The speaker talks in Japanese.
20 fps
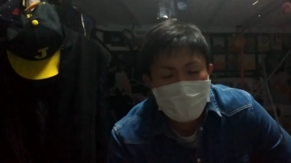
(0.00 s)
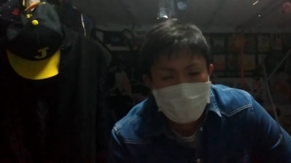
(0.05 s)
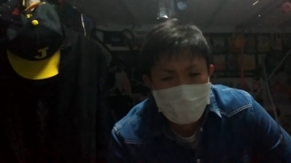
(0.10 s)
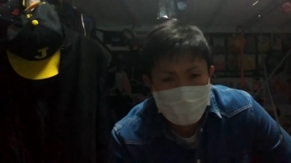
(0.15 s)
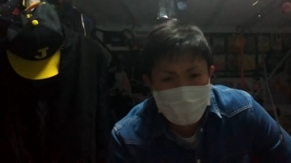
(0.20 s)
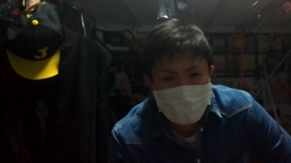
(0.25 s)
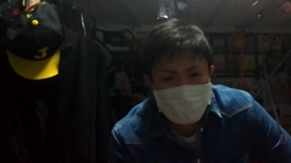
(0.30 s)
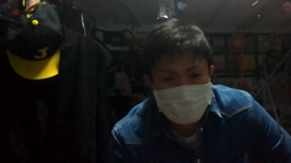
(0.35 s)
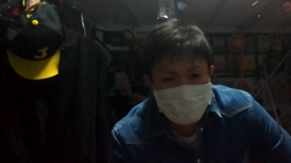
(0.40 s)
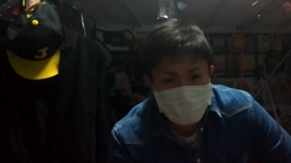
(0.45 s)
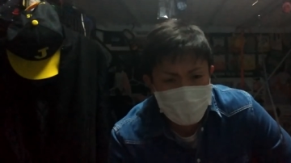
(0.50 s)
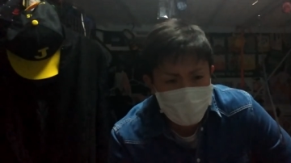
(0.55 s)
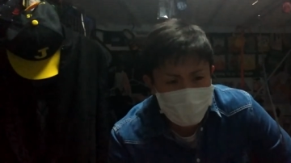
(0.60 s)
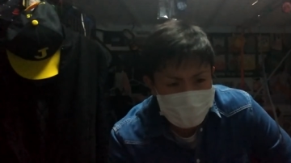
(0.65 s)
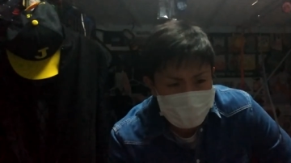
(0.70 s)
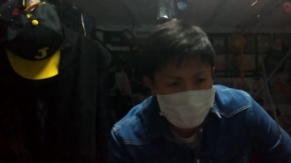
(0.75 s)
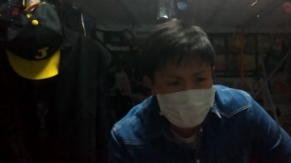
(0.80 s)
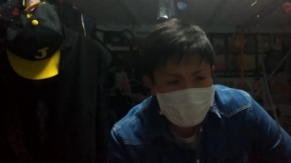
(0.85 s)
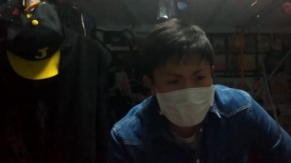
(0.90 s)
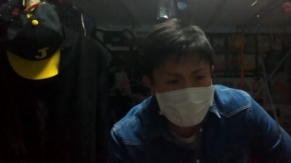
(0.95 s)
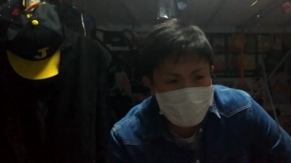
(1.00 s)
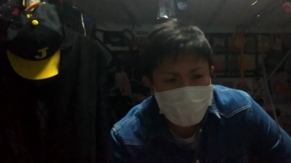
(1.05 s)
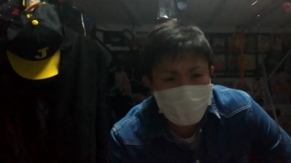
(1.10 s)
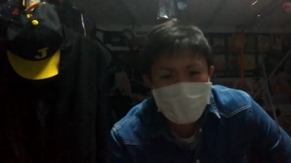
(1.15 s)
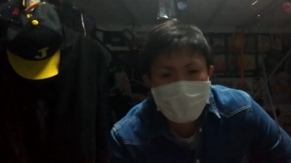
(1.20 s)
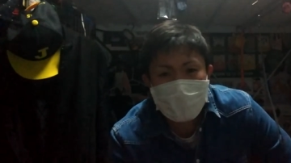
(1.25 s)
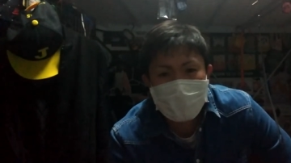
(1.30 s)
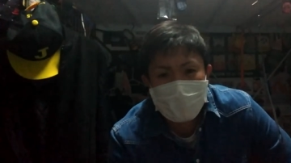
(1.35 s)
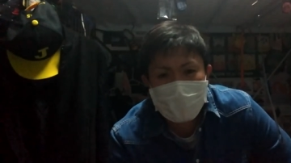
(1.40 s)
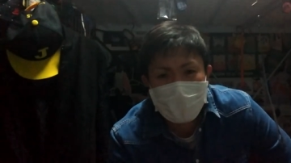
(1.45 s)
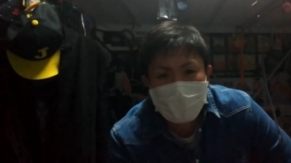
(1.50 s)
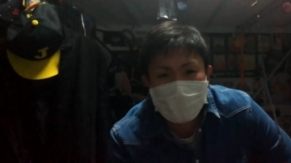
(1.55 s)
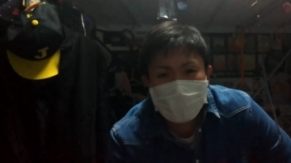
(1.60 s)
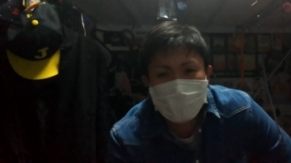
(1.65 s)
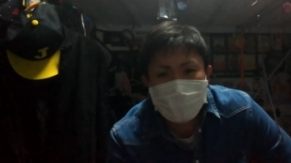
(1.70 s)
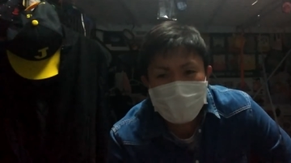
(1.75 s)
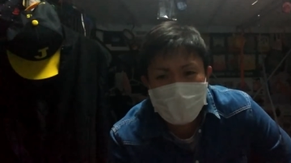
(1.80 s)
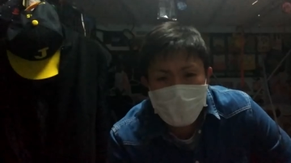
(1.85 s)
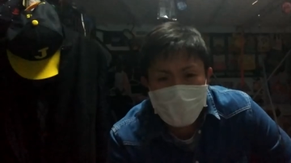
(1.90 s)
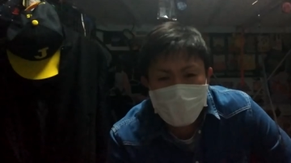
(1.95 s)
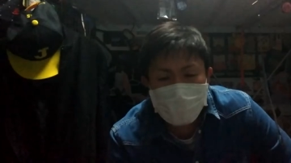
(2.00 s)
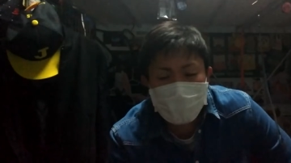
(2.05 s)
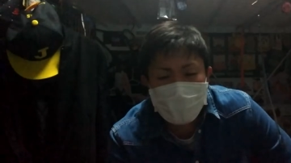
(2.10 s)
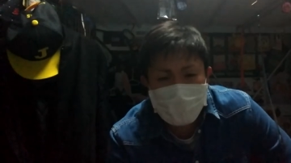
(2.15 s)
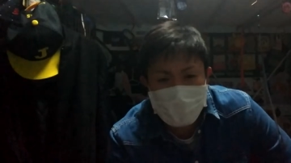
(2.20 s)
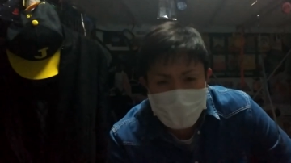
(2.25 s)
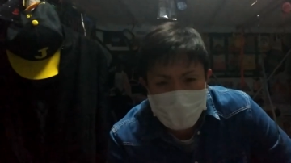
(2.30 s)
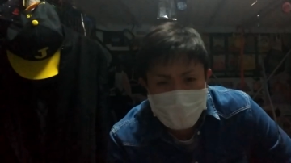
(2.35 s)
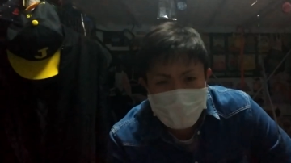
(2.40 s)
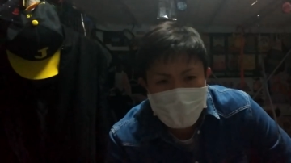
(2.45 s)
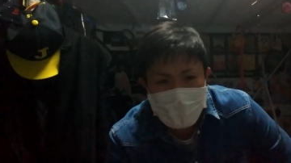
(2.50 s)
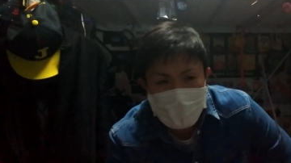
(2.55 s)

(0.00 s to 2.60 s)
うん。ほんとに嫌だ、かゆい系の虫。